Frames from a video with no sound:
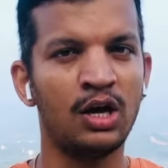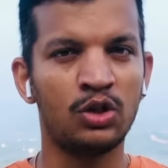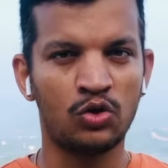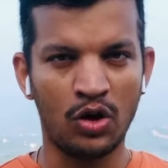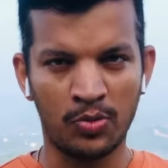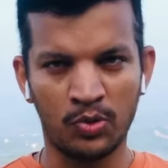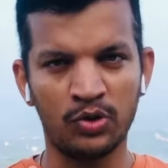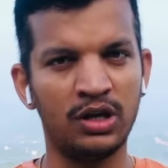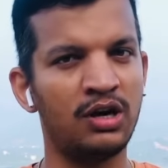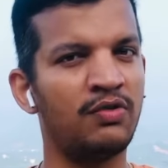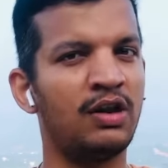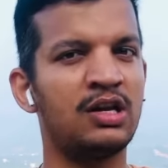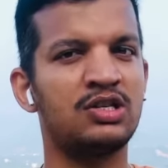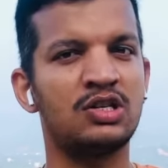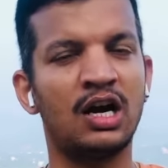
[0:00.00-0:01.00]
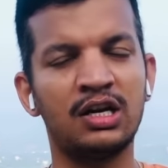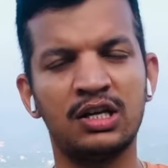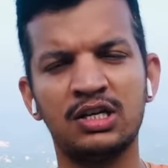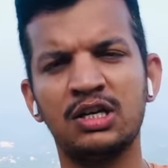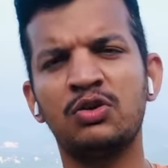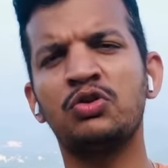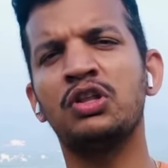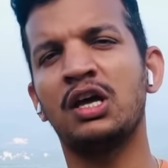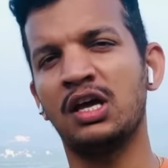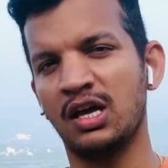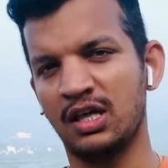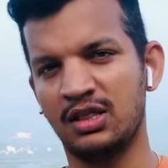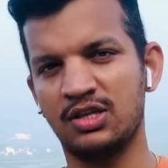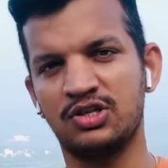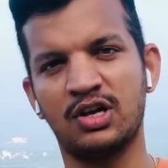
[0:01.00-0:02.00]
तो आपको ये वाला स्टार्ट कीजिए और देखिए
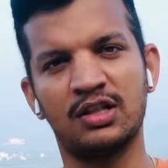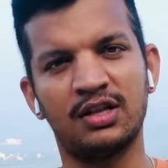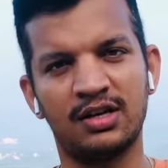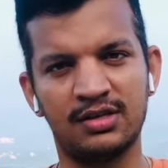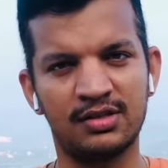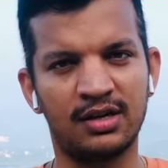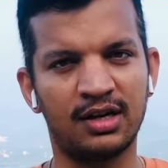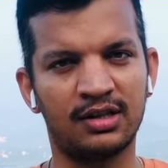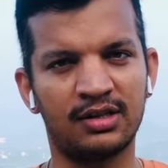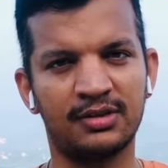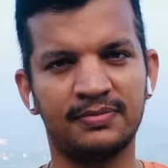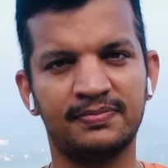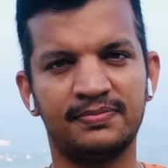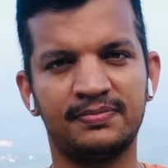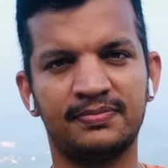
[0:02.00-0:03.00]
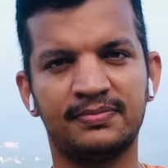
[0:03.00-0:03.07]
कितने शानदार रिजल्ट आता है